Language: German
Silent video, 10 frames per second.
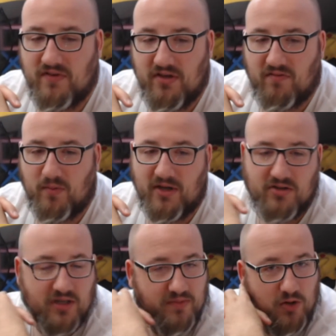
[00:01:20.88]
Videoformat.
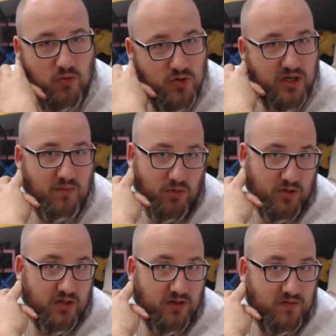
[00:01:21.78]
Ich habe da ultra
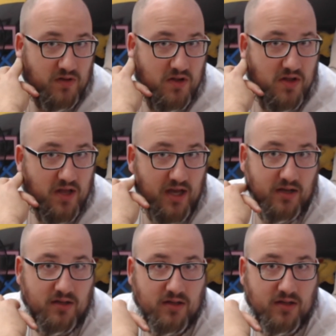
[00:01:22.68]
Bock drauf. Ja?